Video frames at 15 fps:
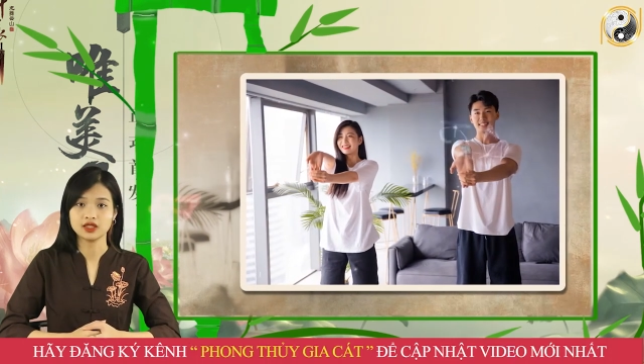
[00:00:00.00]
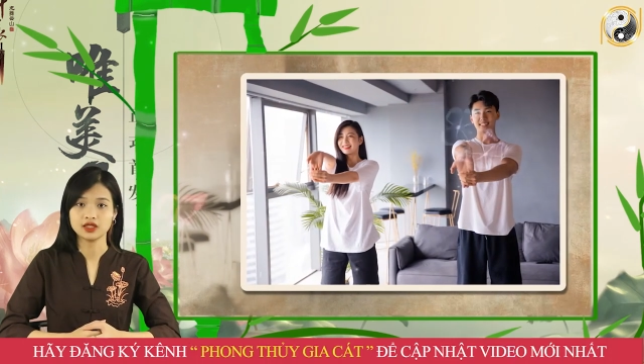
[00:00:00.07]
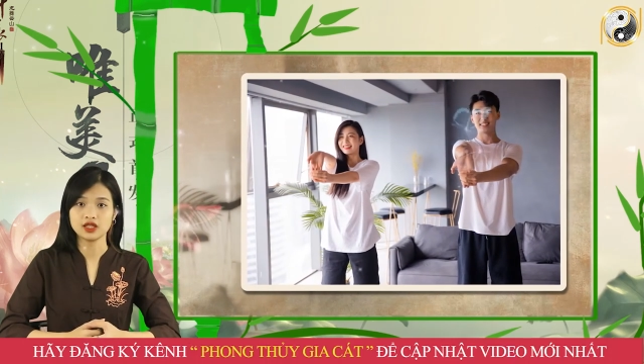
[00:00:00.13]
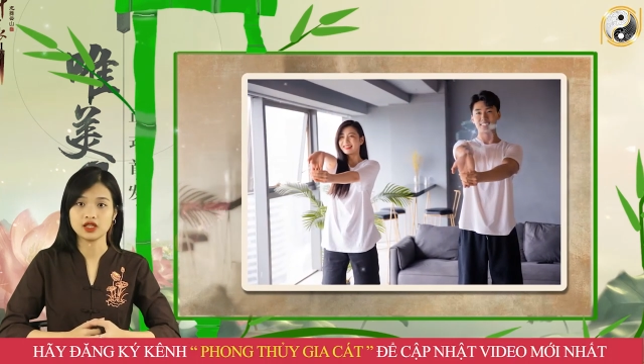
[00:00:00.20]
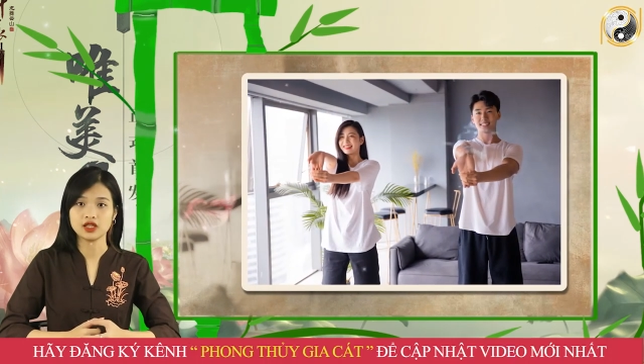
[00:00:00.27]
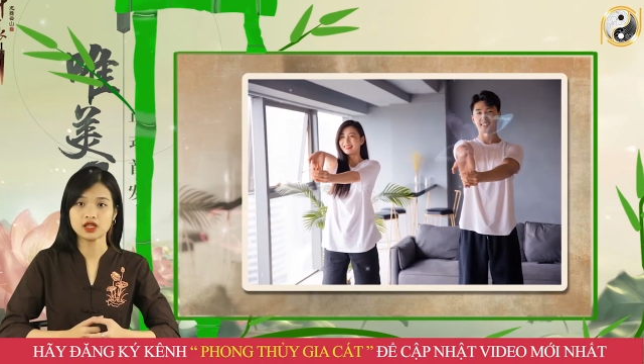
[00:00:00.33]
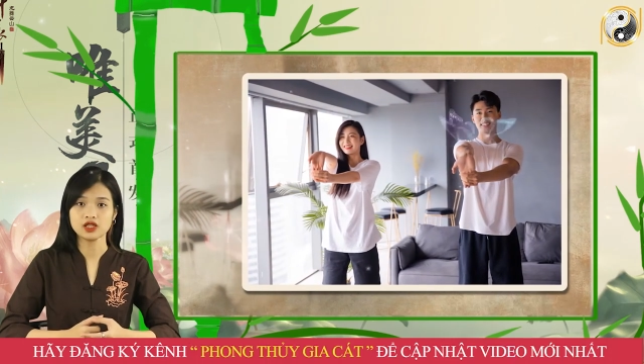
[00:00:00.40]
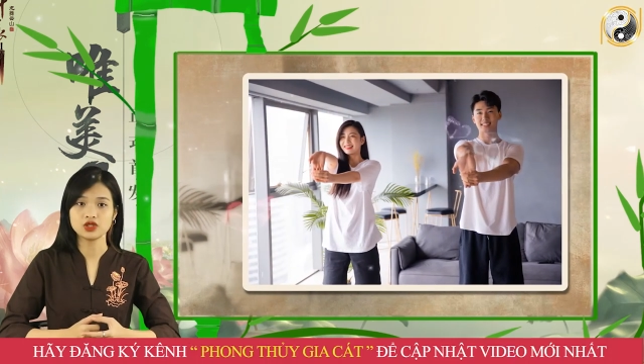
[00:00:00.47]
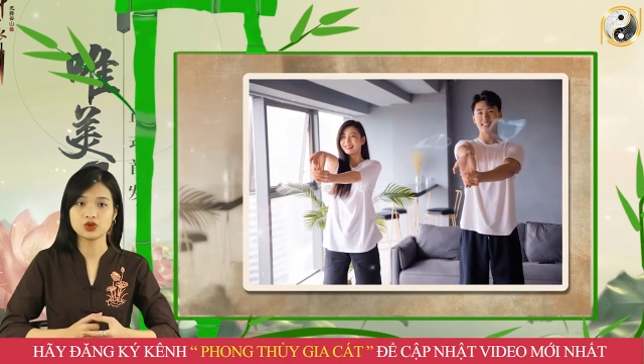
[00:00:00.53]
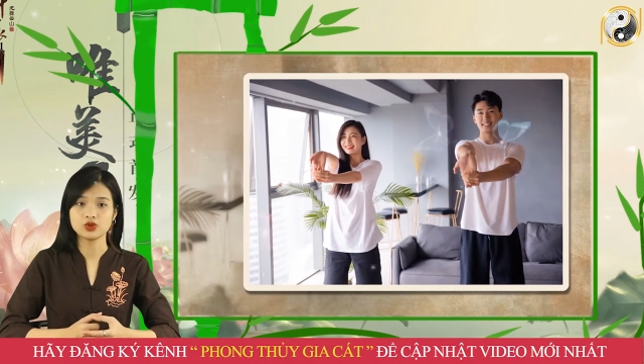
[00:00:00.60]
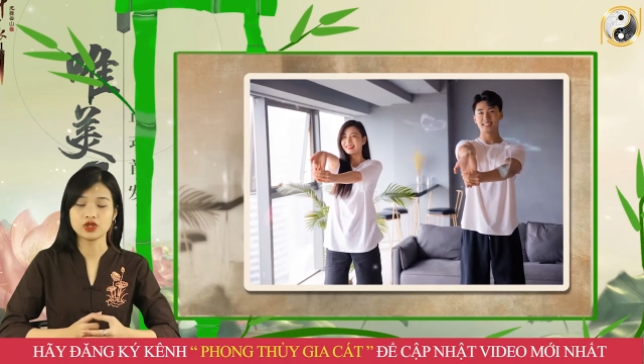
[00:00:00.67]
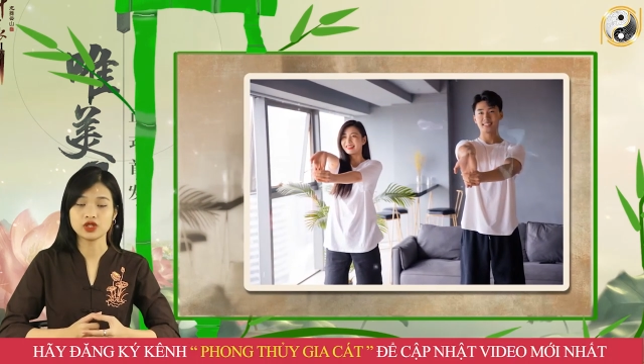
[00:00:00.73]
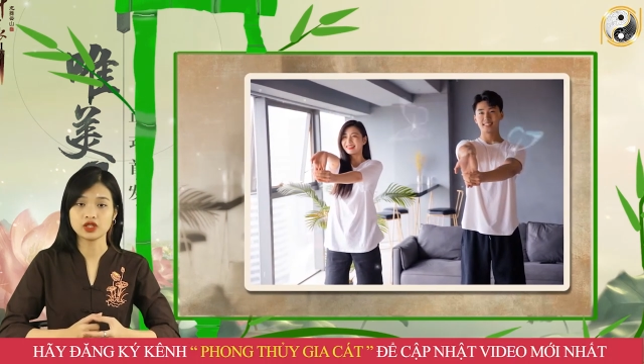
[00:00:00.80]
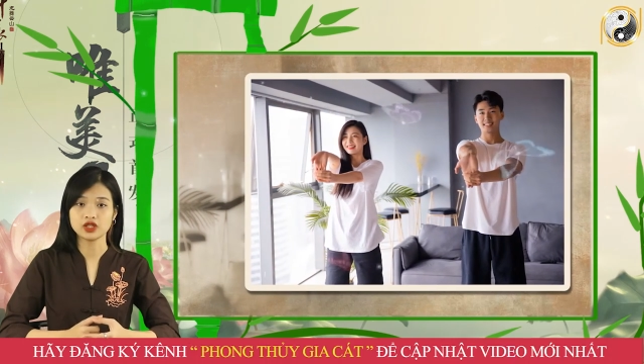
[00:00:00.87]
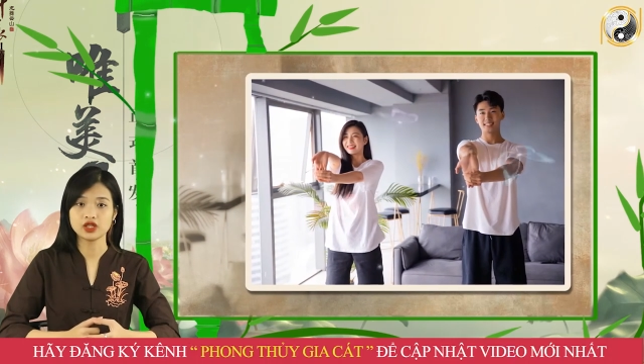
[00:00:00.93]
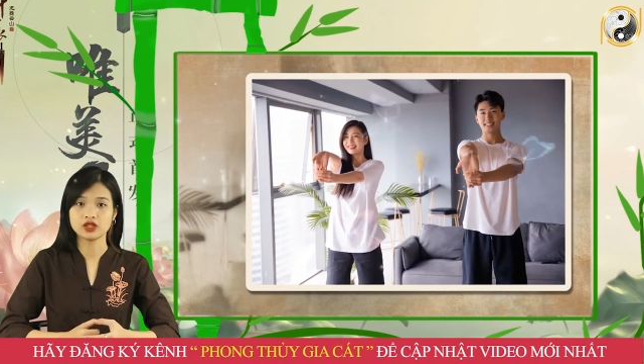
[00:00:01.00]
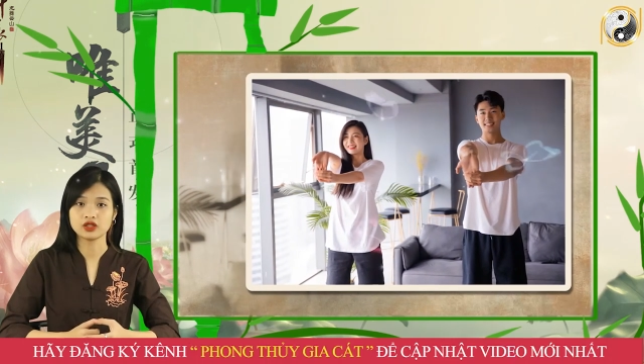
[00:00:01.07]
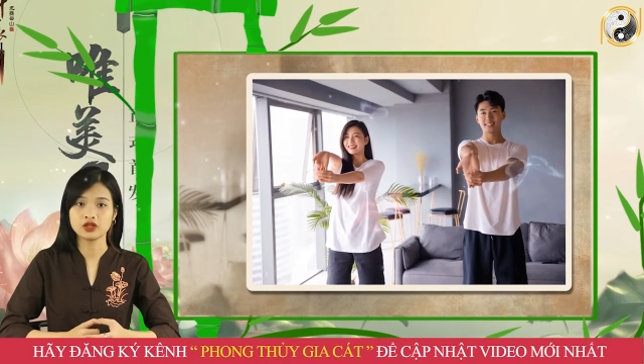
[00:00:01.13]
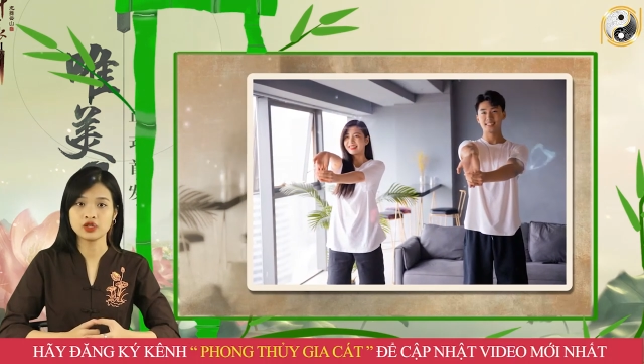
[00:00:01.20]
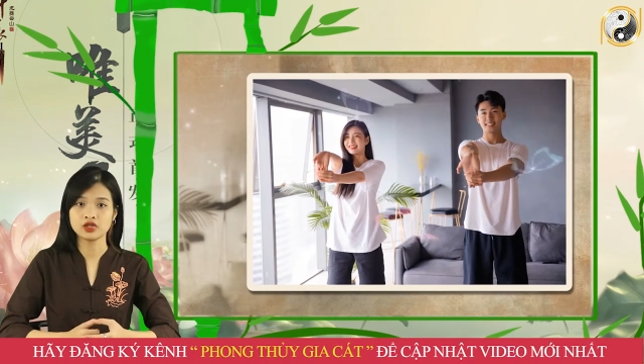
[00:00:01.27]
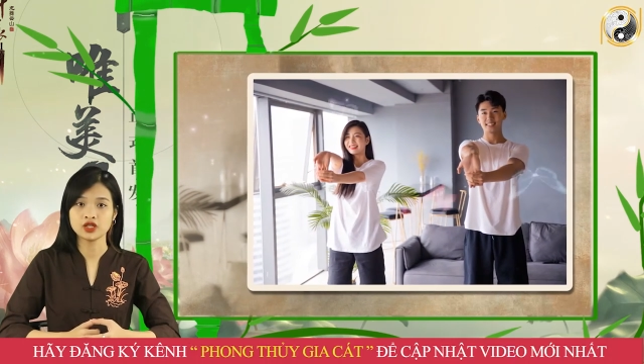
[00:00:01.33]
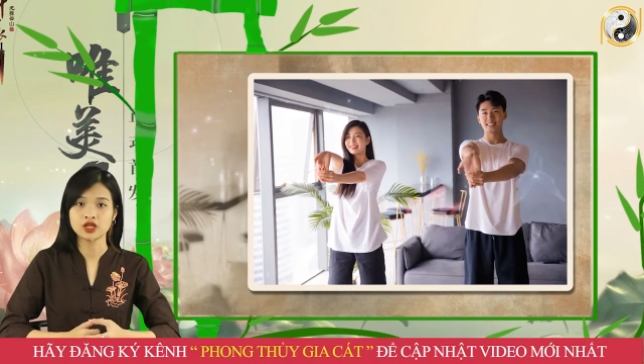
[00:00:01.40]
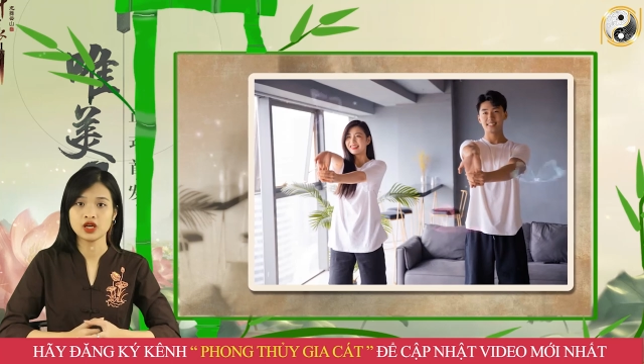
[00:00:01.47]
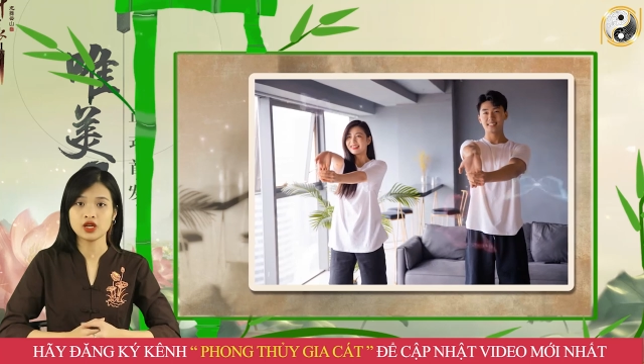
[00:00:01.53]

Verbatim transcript: thì nên chú ý nghỉ ngơi